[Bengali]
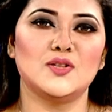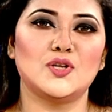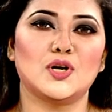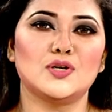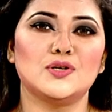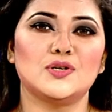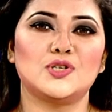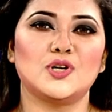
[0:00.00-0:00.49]

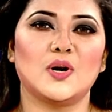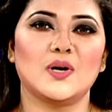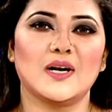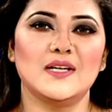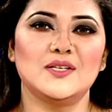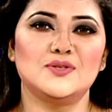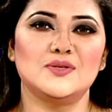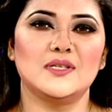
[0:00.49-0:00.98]
দর্শক
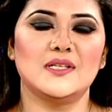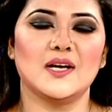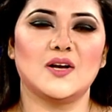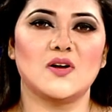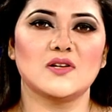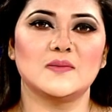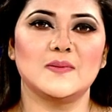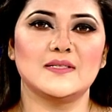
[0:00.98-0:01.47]
সরকারি ছুটিতে
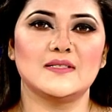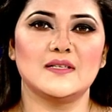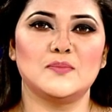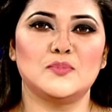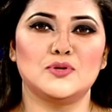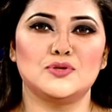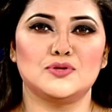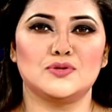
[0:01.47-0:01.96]
কক্সবাজারে
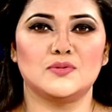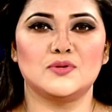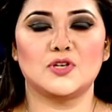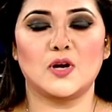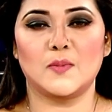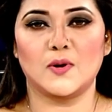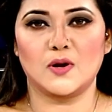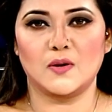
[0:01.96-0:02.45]
পর্যটন
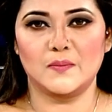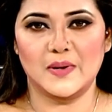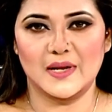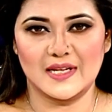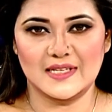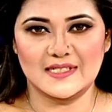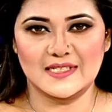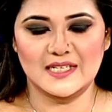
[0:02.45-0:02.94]
সমাগম
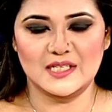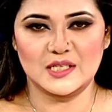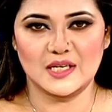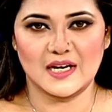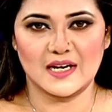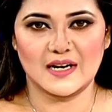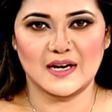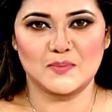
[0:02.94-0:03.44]
বেড়েছে
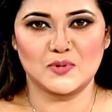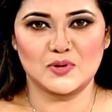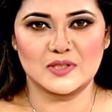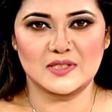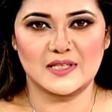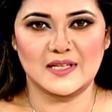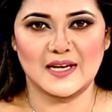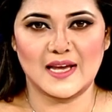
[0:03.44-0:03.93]
সেখানকার
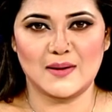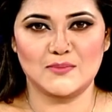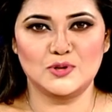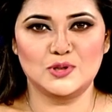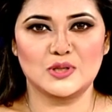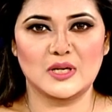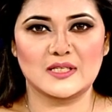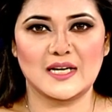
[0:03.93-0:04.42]
পরিস্থিতি কেমন
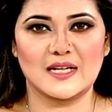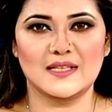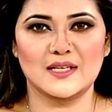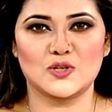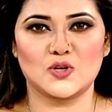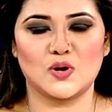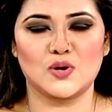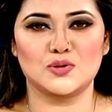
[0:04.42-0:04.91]
সেটা জানতে
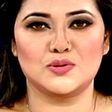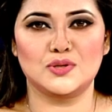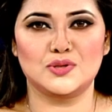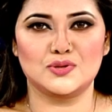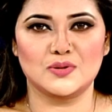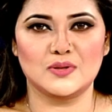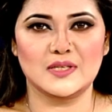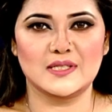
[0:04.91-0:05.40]
সরাসরি
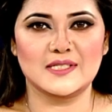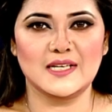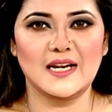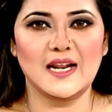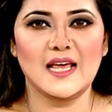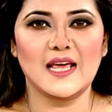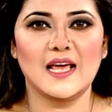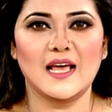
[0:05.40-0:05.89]
যোগ দিচ্ছেন
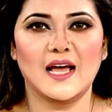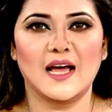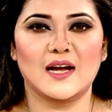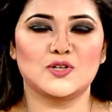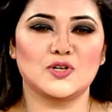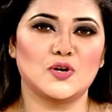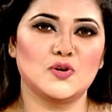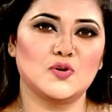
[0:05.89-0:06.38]

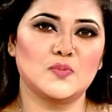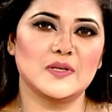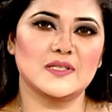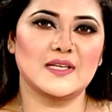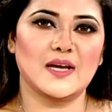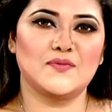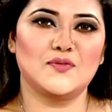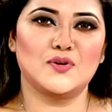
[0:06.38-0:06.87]
আর সহকর্মী
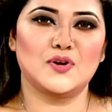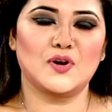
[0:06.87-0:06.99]
সাইফুর